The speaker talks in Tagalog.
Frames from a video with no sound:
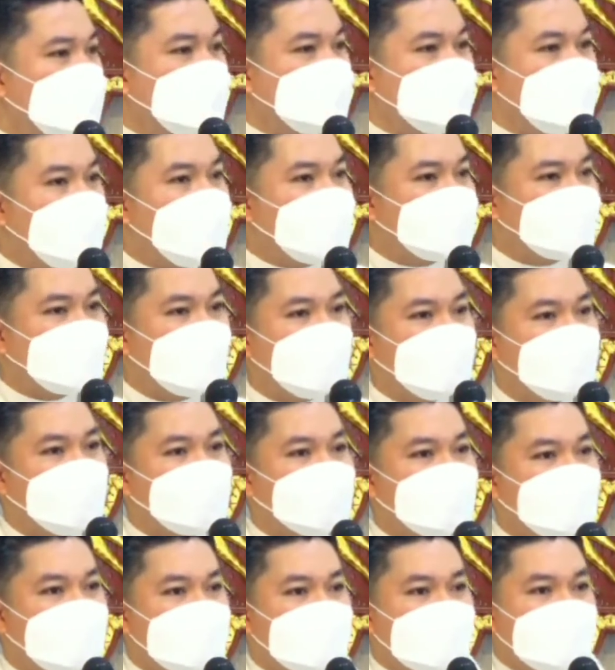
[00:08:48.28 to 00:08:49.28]
natin
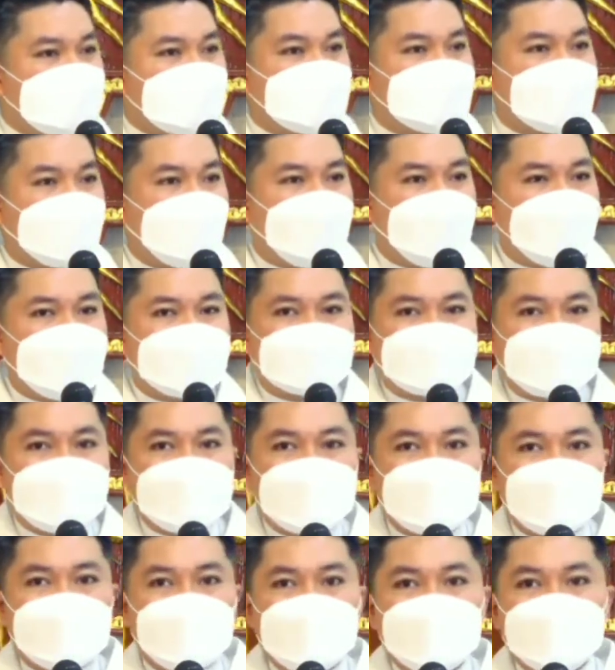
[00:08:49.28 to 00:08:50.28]
sa ating
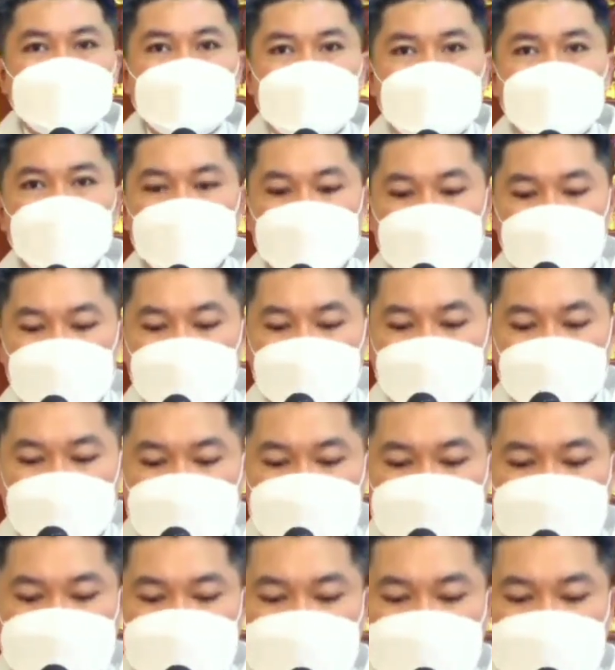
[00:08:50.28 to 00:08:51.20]
unang pagbasa